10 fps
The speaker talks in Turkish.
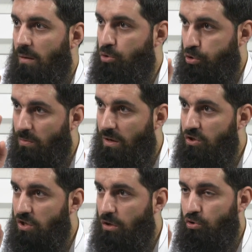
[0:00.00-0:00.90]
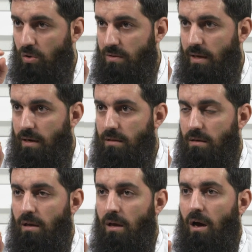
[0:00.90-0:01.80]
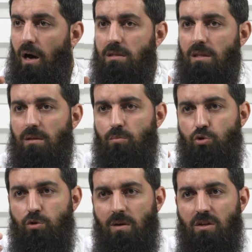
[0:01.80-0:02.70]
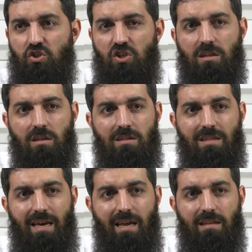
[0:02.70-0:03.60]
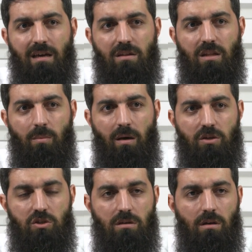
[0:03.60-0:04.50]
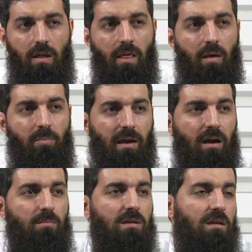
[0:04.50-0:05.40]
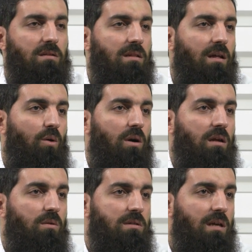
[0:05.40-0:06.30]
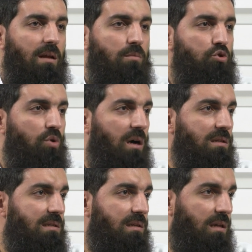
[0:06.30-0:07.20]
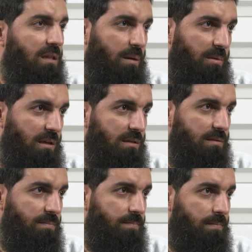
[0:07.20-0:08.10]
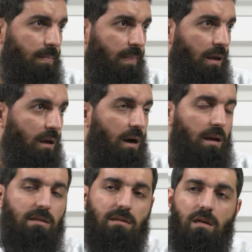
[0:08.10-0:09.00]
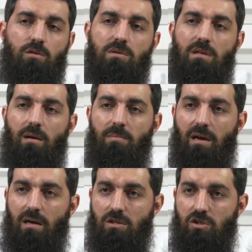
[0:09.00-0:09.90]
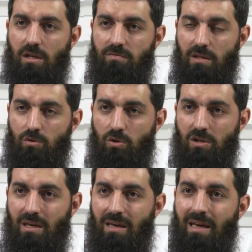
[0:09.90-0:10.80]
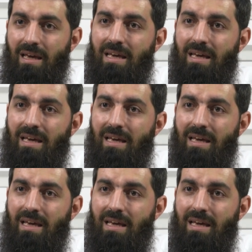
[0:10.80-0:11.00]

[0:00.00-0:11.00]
Müslümanın canı çok değerlidir. Hatta Müslümanın canının değerini anlamak için Peygamber sallallahu aleyhi ve sellemin şu hadisini anlayabiliriz. Aleyhissalatu vesselam bir hadis-i şerifte diyor ki